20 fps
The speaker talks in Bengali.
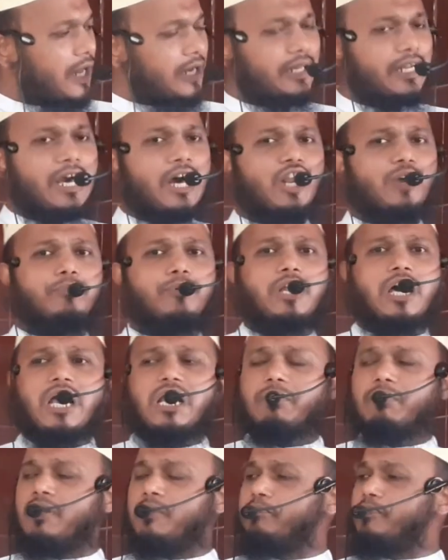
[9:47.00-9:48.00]
আল্লাহ রবুল্লা
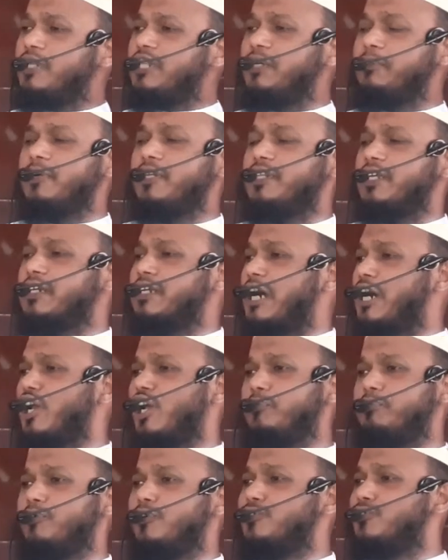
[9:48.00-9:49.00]
আলমিন পৃথিবীতে
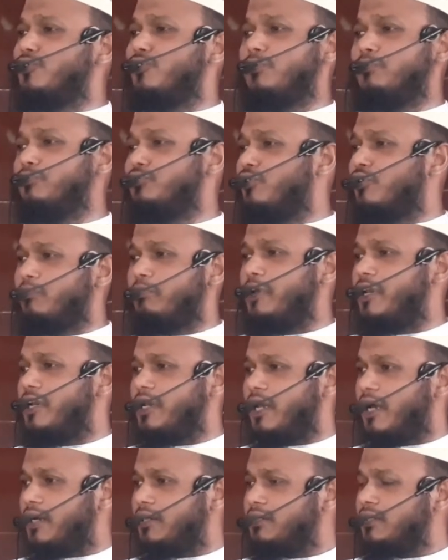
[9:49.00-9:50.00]
কারো উপর জুলুম করবেন
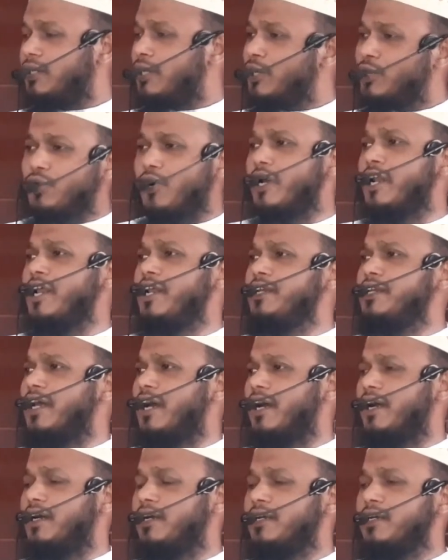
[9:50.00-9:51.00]
না করেন
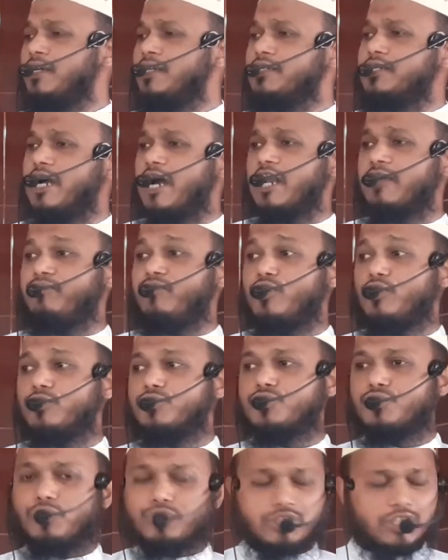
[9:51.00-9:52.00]
না যার
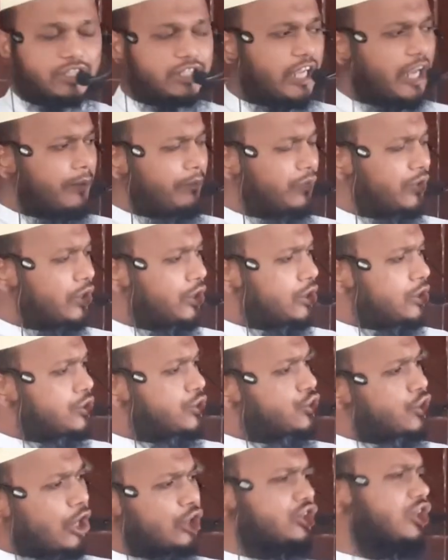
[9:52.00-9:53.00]
ফলশ্রুতিতে
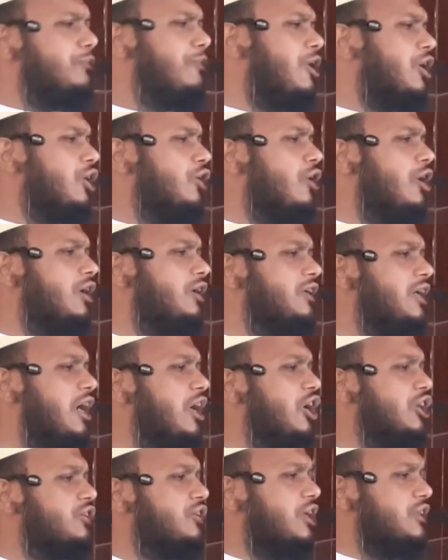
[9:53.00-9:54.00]
যত বড়
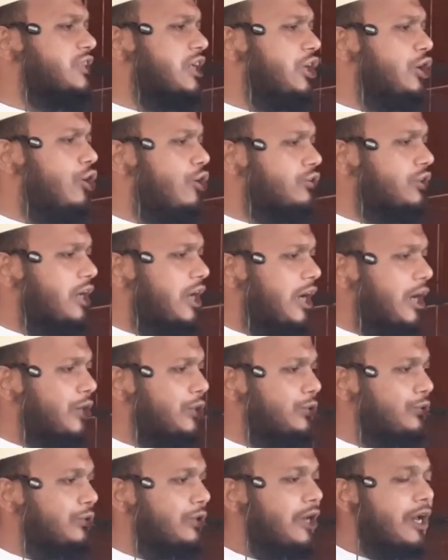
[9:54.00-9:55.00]
অন্যায় অত্যাচারী হোক না
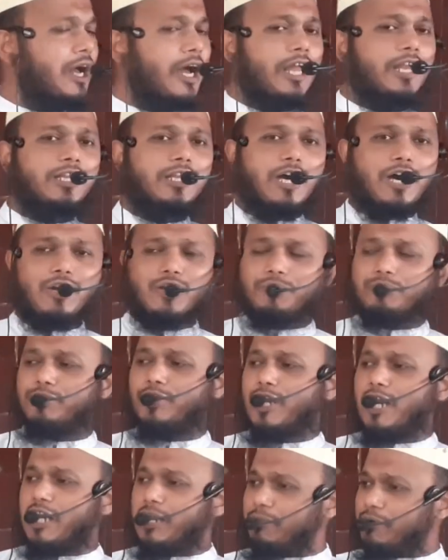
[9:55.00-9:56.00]
কেন আল্লাহ
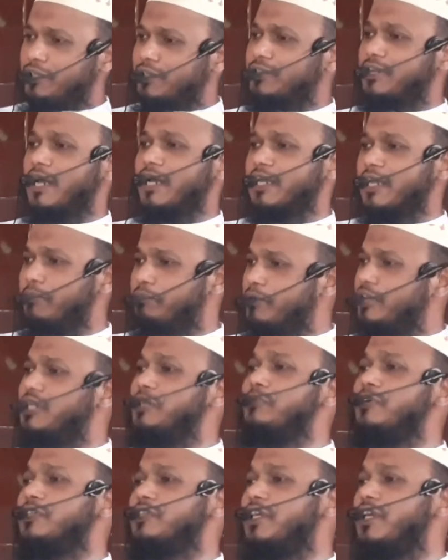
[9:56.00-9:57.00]
রবুল্লা আলমিন তাকে
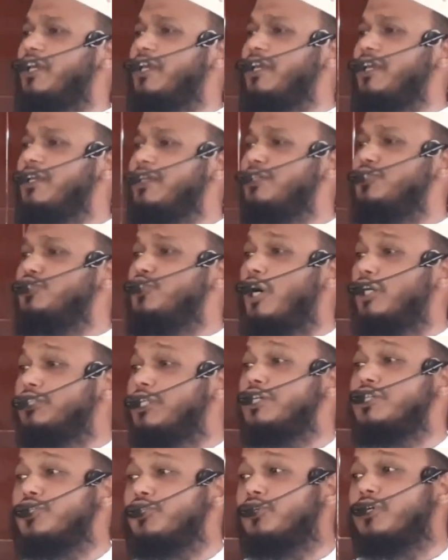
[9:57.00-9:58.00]
পৃথিবীতে
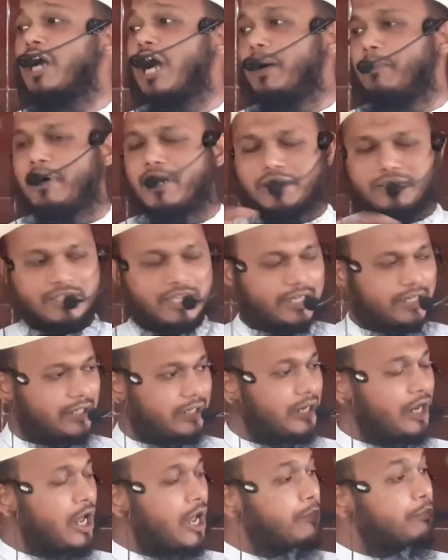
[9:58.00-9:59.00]
যথেষ্ট খাবার দেন
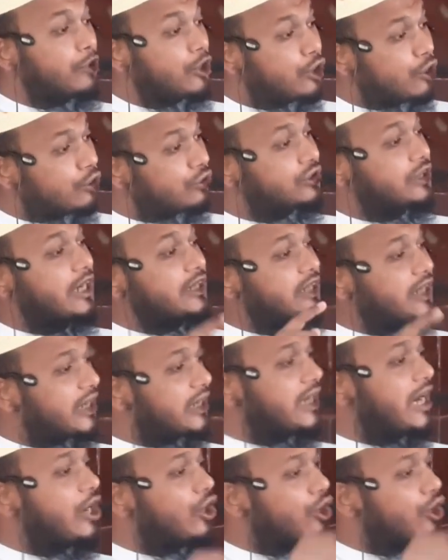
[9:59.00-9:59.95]
বরং তাদেরকে